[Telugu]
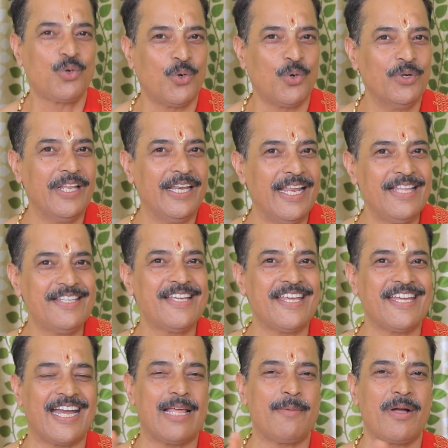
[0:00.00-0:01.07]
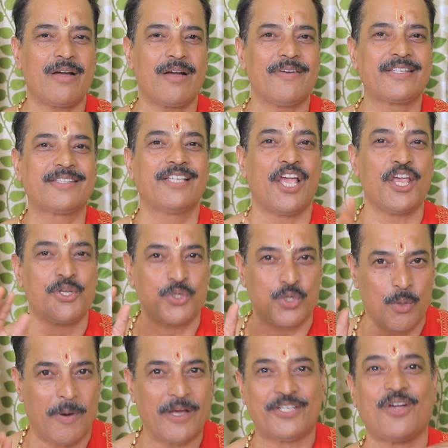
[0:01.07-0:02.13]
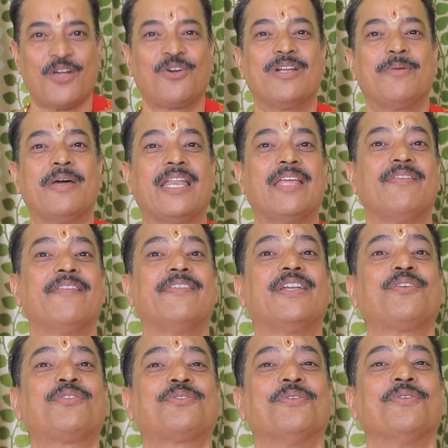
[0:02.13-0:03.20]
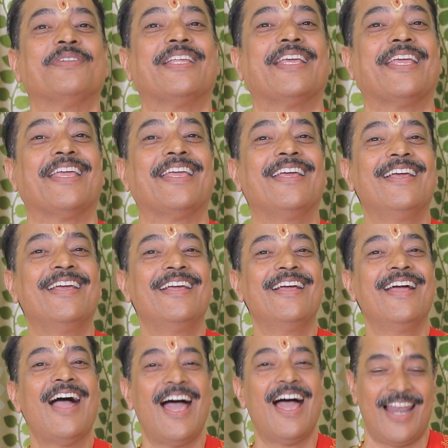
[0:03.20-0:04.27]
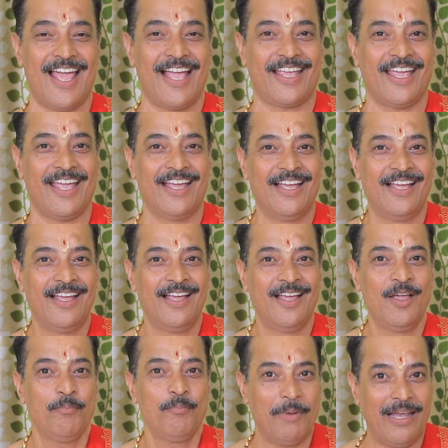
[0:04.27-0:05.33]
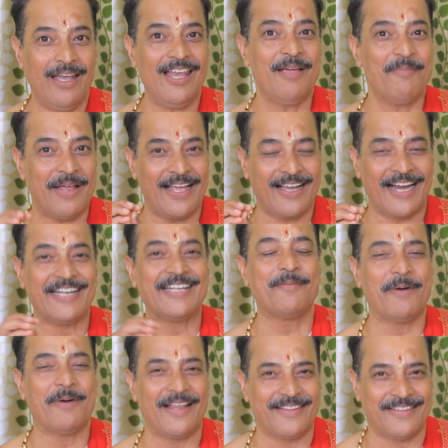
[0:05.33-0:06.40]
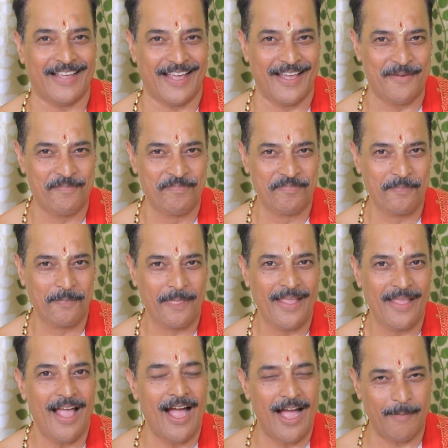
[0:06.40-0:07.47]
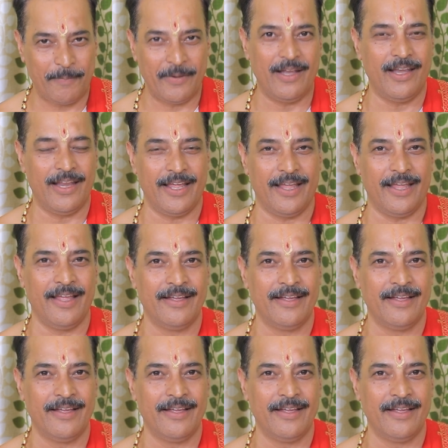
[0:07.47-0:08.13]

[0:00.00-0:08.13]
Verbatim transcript: కుడి నుంచి ఎడమకు వస్తే శుభశకునమని వివరిస్తుంది అలాగే పిల్లి మన కంటపడితే ఆ పిల్లి